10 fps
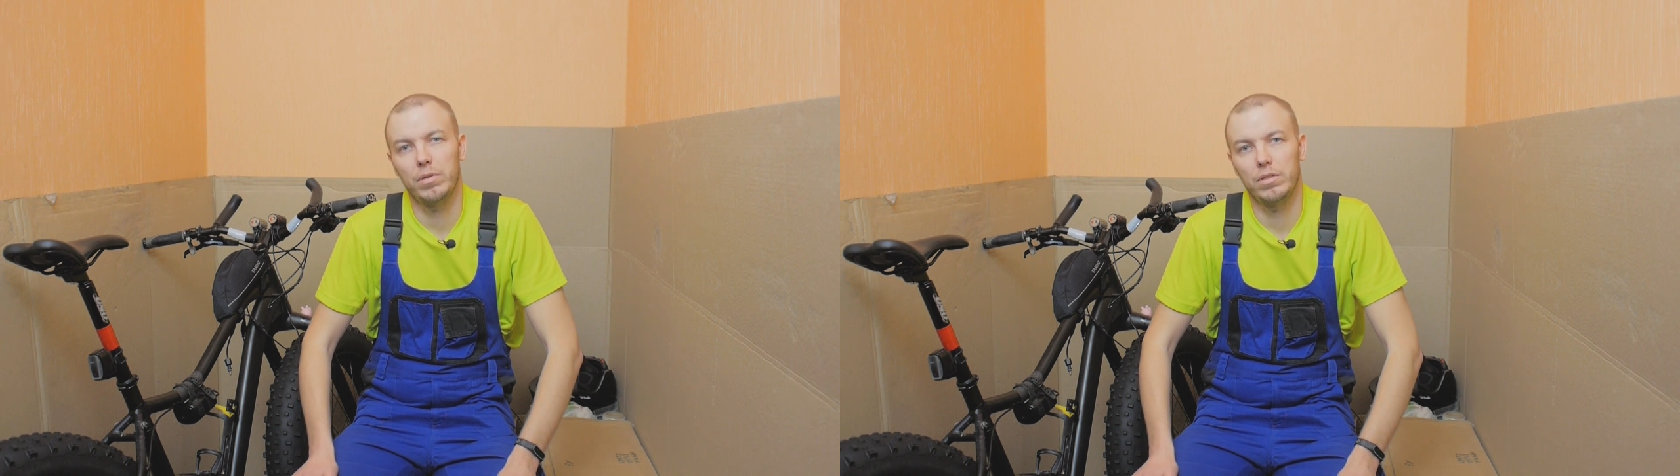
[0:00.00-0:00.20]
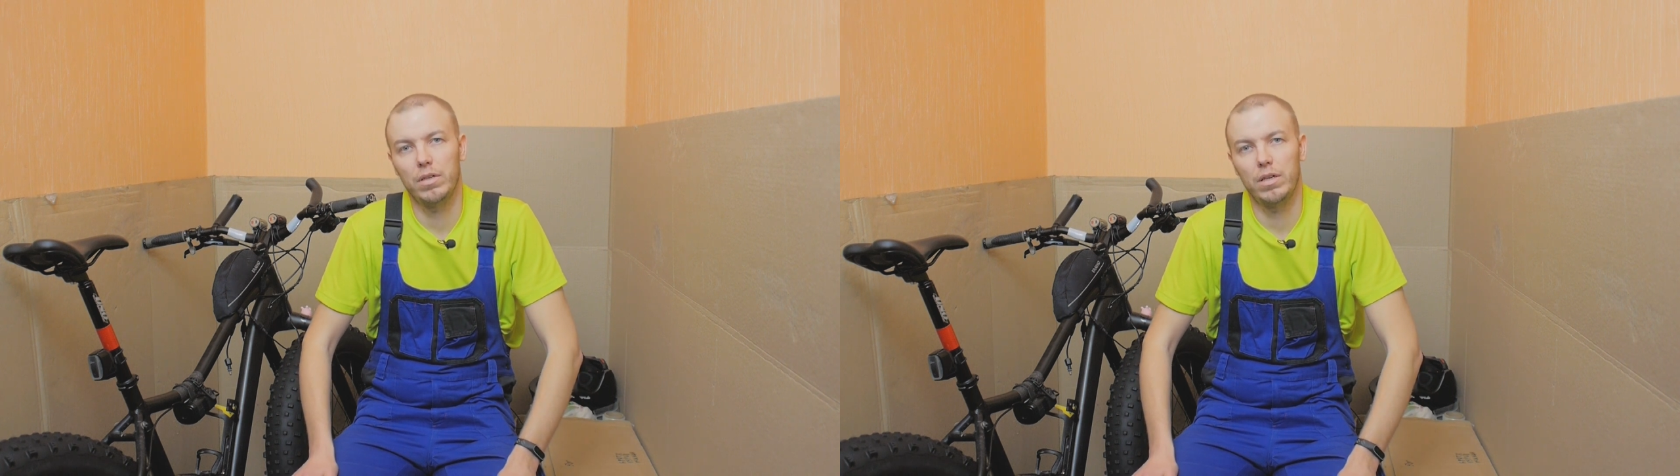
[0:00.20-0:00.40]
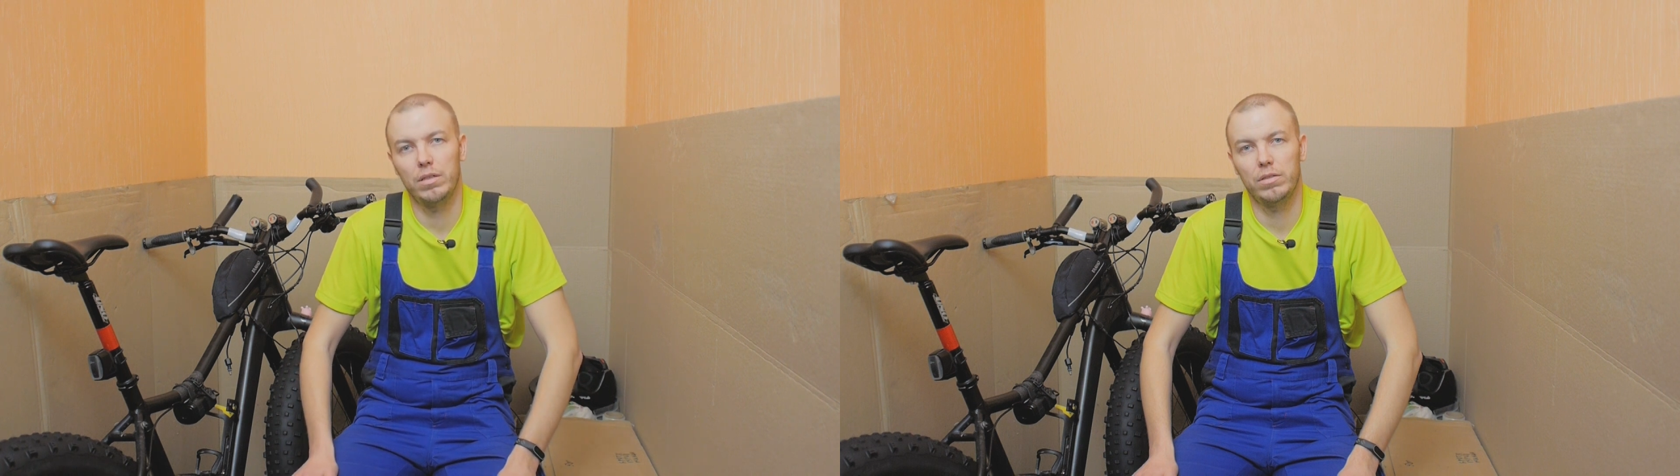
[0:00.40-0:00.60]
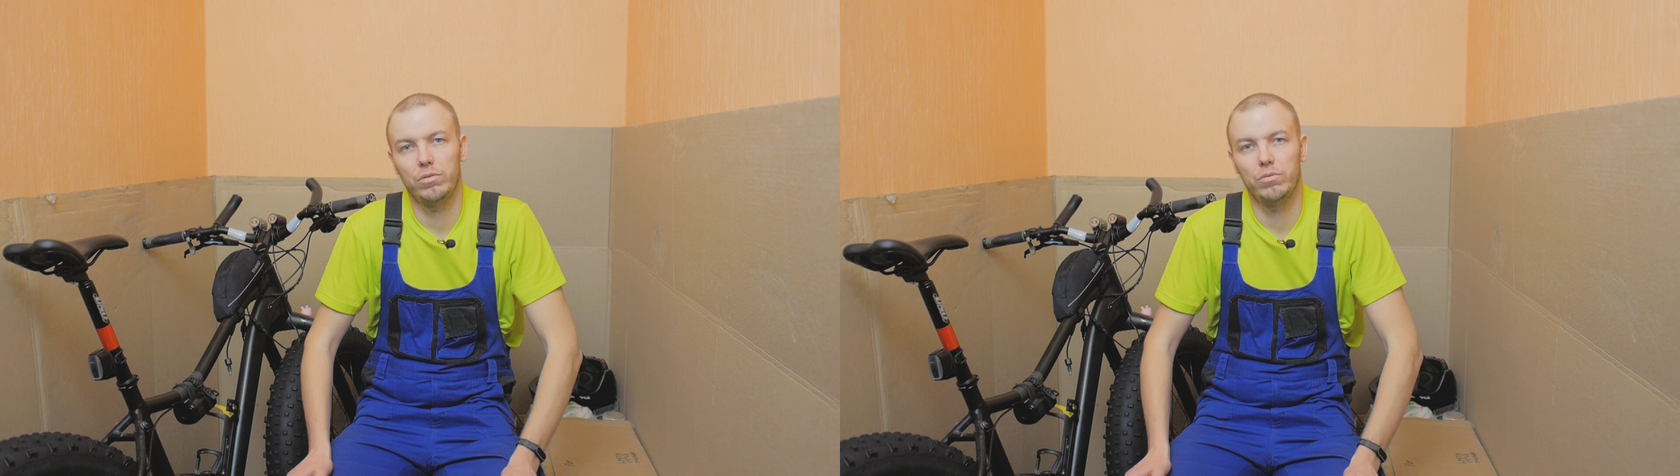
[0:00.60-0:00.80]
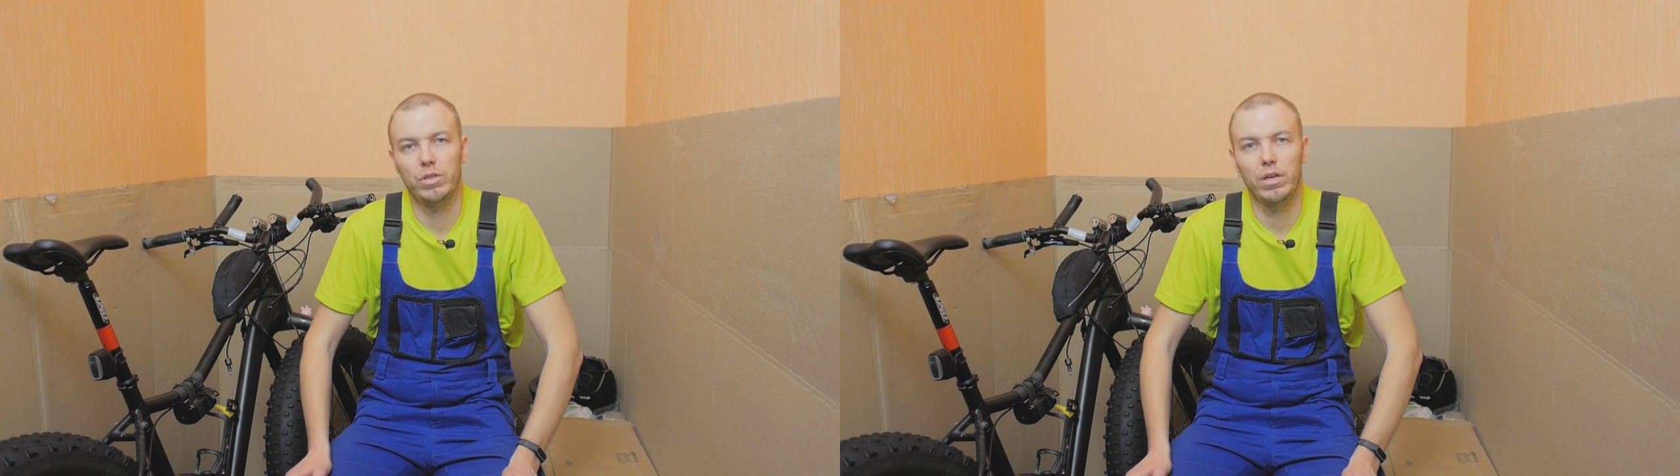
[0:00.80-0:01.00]
признали
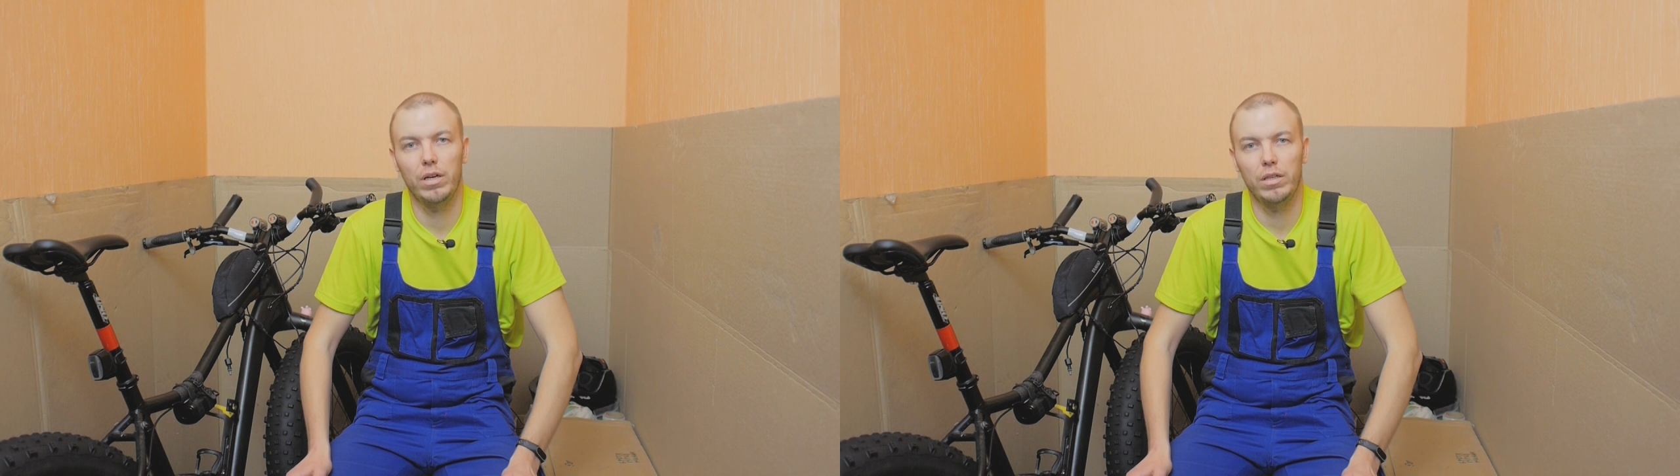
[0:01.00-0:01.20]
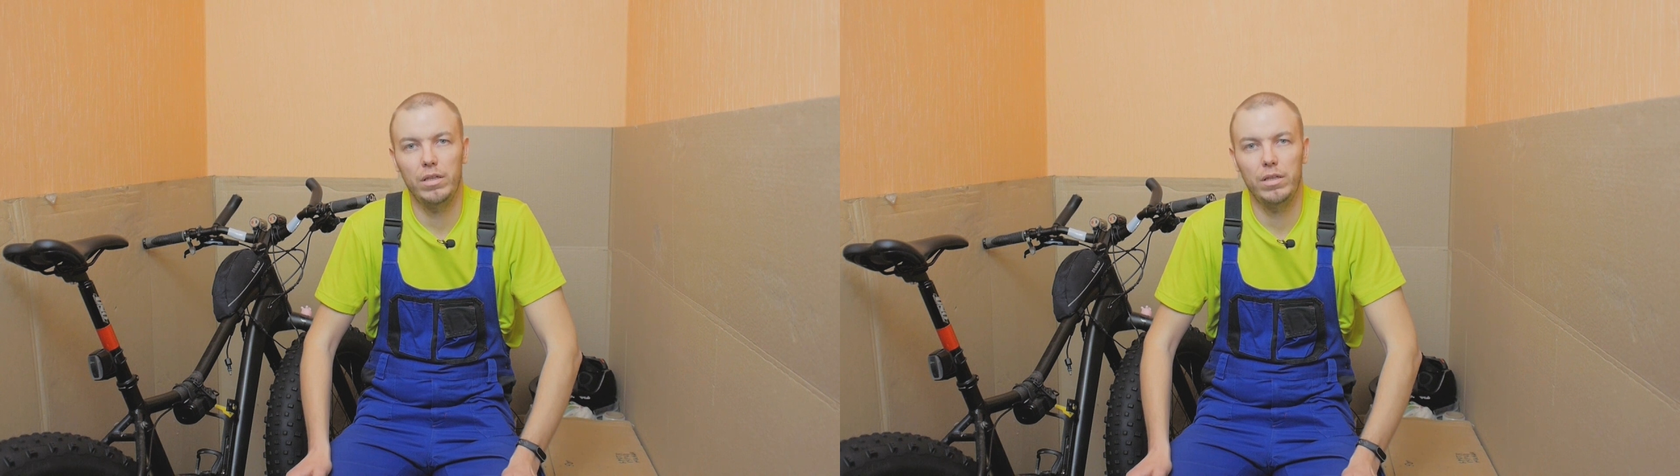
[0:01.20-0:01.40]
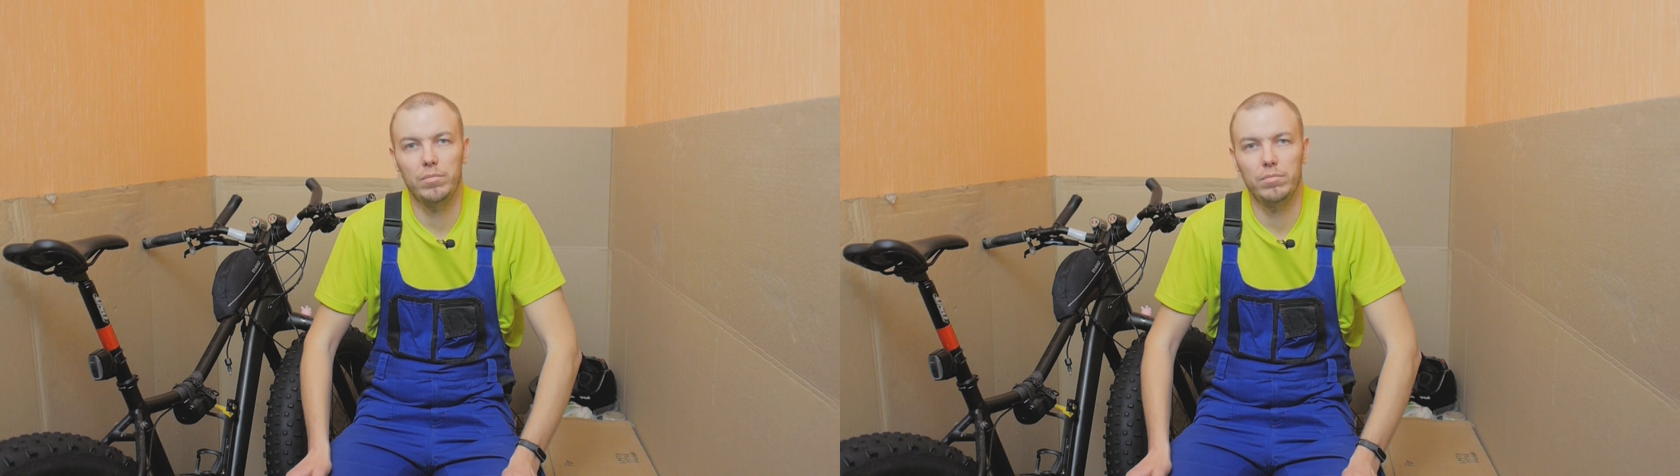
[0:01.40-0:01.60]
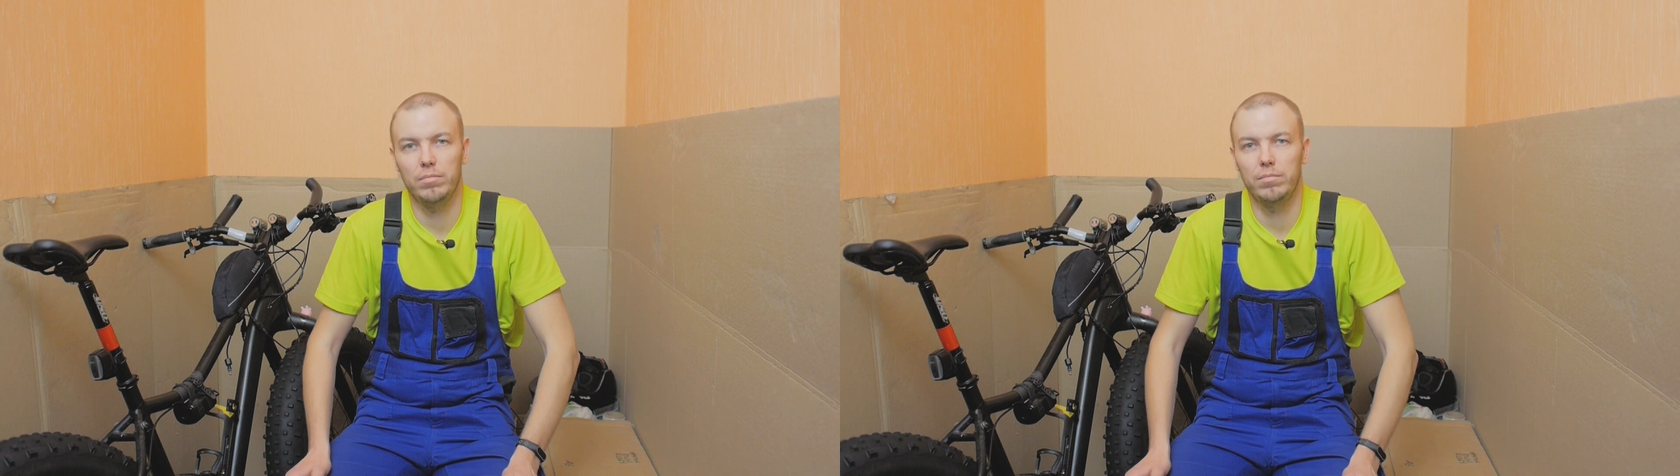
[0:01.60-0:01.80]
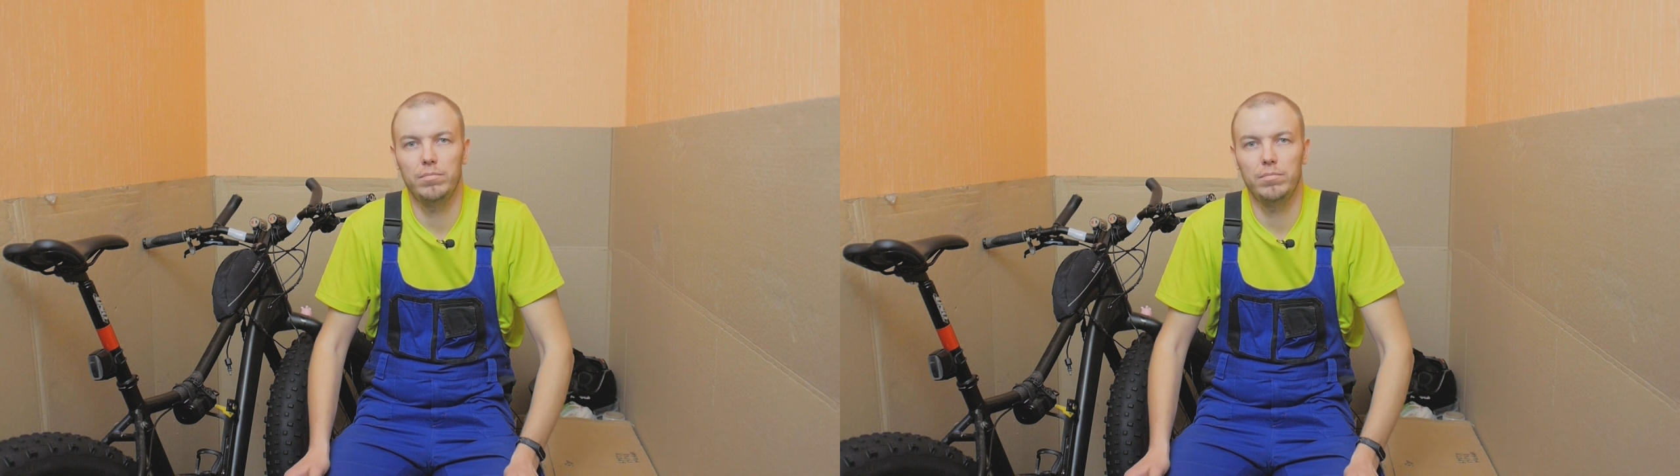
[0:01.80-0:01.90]
этот случай гарантийным.